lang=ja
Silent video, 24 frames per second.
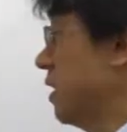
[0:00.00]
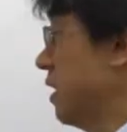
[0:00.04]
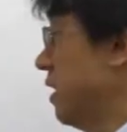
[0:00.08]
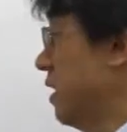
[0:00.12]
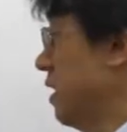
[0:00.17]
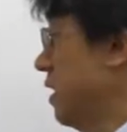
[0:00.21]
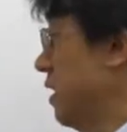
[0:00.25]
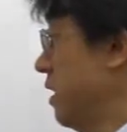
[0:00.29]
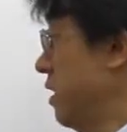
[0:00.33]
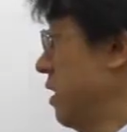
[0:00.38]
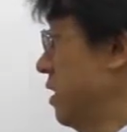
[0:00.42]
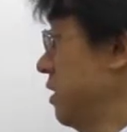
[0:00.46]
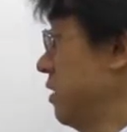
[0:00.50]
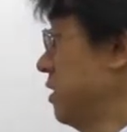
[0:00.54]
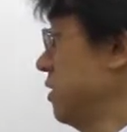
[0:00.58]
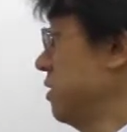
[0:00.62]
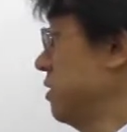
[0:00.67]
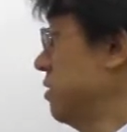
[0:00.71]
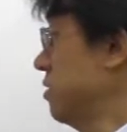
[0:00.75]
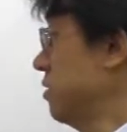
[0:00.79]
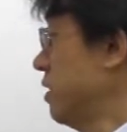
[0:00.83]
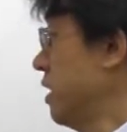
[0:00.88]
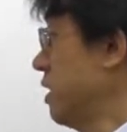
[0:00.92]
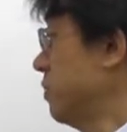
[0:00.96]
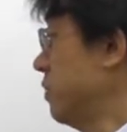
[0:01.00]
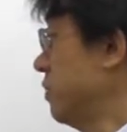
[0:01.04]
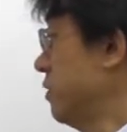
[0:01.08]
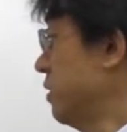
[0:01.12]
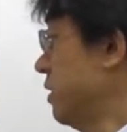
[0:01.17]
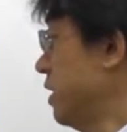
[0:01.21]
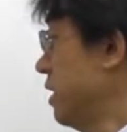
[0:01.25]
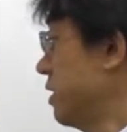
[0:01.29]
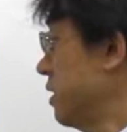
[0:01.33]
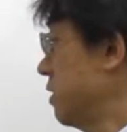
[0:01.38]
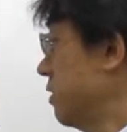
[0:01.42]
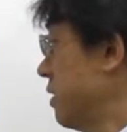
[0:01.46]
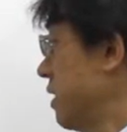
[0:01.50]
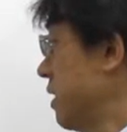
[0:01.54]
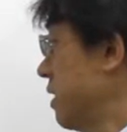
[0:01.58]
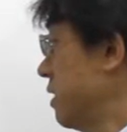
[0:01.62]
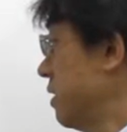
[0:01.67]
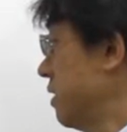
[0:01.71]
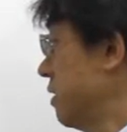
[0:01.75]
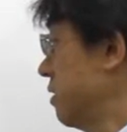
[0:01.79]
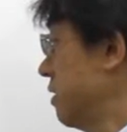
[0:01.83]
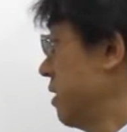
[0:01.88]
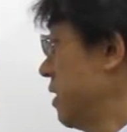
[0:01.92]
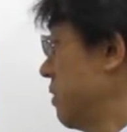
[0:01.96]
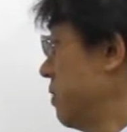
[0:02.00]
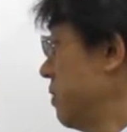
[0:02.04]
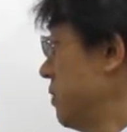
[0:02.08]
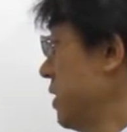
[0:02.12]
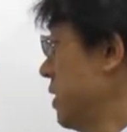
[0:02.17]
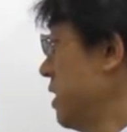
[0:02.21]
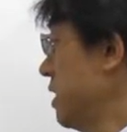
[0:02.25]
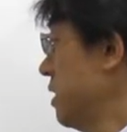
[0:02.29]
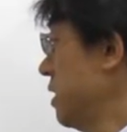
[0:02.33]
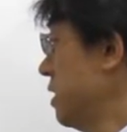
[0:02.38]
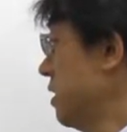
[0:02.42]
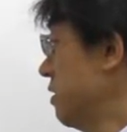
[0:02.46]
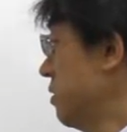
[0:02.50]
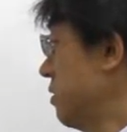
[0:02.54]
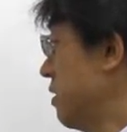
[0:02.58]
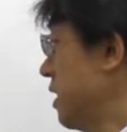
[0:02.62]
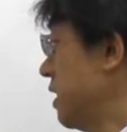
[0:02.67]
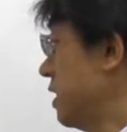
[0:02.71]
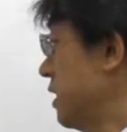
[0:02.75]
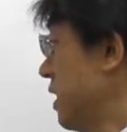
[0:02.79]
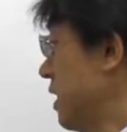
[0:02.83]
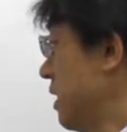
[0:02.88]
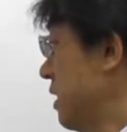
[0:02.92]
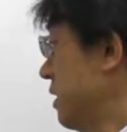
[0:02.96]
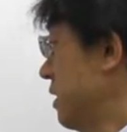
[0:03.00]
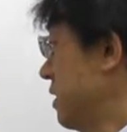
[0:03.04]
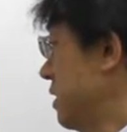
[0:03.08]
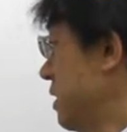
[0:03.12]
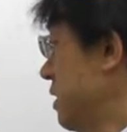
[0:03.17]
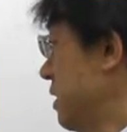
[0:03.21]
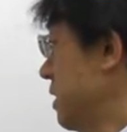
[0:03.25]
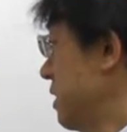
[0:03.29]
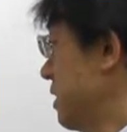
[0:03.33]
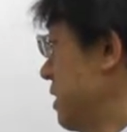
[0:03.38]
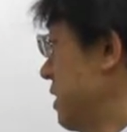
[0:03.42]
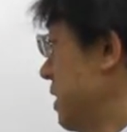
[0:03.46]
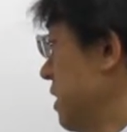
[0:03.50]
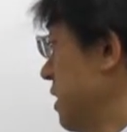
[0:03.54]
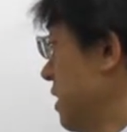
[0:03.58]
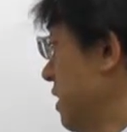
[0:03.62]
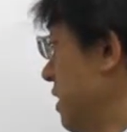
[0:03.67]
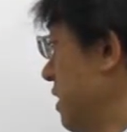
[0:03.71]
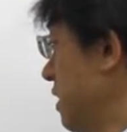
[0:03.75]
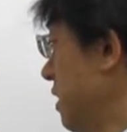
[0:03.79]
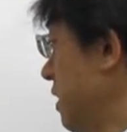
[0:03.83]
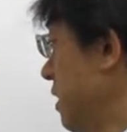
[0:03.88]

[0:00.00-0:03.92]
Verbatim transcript: えー、18分間と書いたので、B と穴、C ですね、